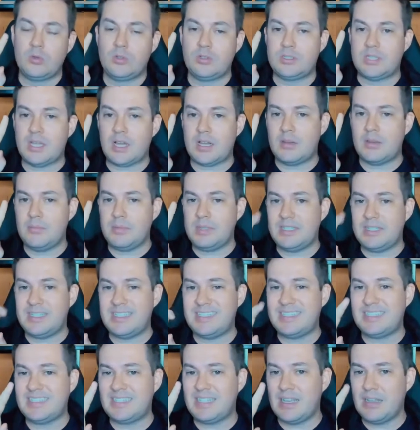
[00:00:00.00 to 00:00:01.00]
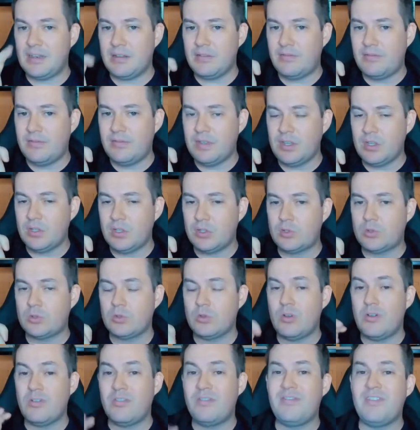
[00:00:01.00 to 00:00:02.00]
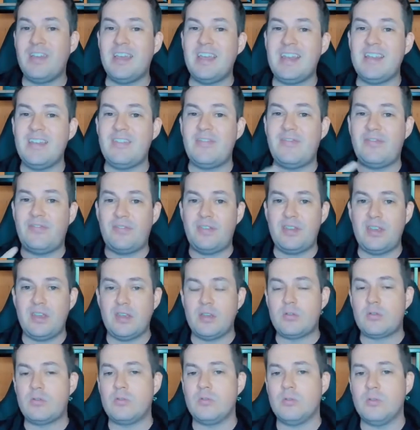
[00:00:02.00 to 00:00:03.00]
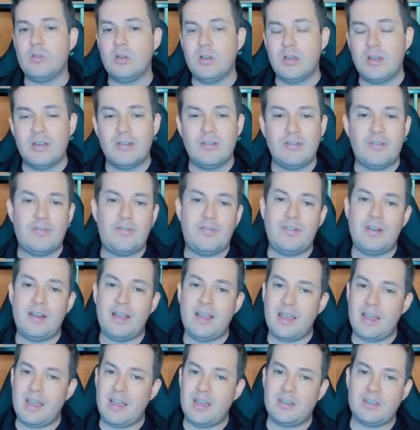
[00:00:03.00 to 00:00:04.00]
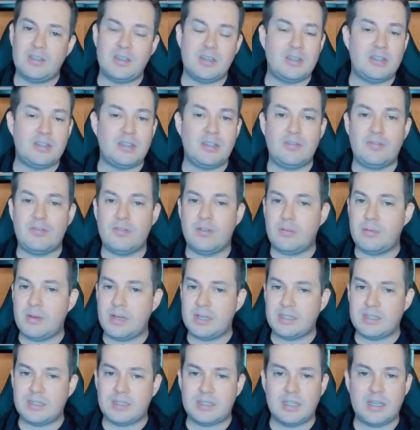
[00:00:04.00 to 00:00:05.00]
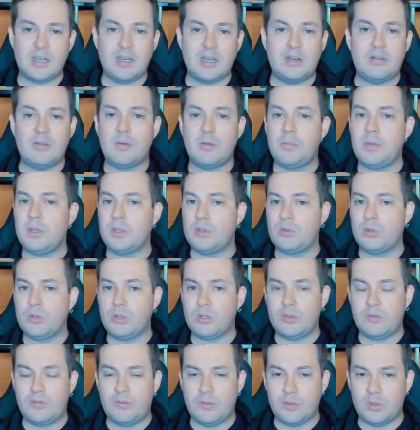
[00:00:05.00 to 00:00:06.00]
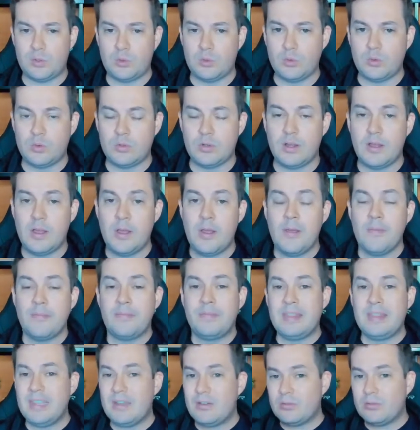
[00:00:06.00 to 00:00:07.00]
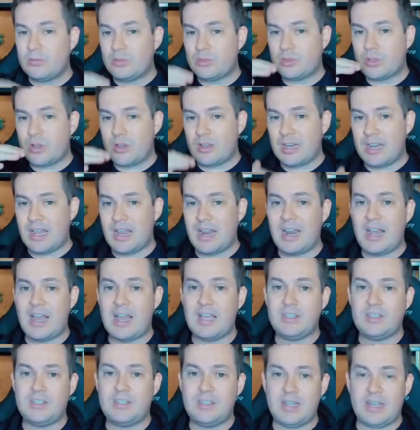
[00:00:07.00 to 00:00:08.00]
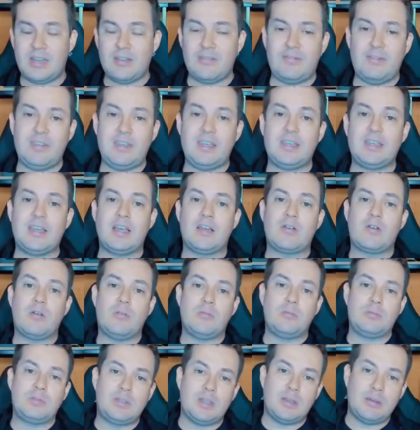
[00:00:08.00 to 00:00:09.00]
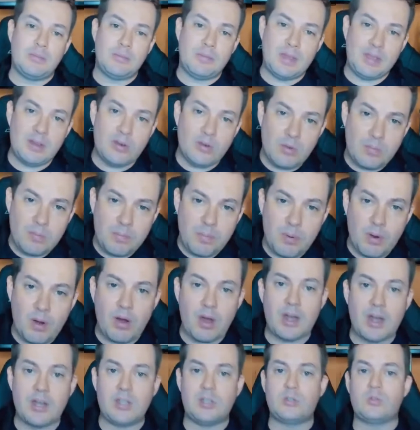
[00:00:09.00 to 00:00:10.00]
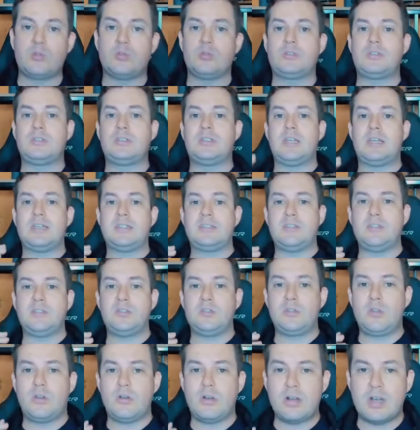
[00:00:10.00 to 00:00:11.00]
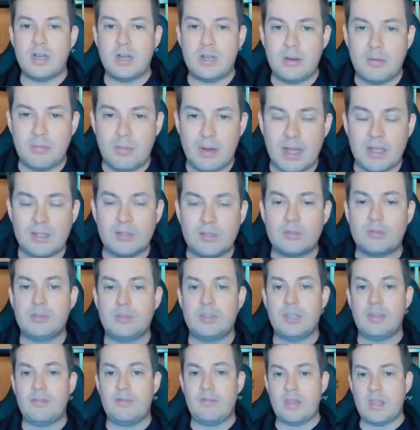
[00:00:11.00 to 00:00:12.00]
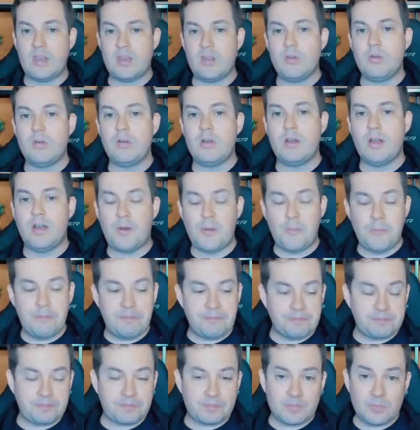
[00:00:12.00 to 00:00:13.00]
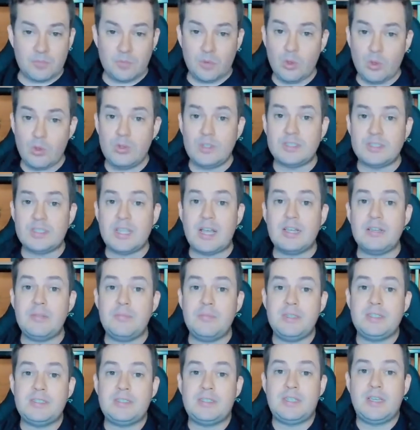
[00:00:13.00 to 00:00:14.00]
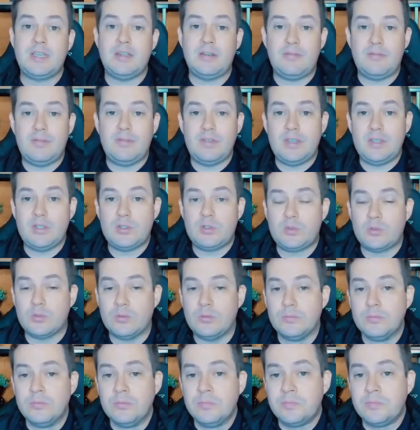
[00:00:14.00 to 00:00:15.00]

O estado limite de serviço eu verifico flecha, deformação, abertura de fissura, não só na laje e na viga, como também no pórtico, se está se deslocando mais do que deveria ou não. Estado limite de serviço,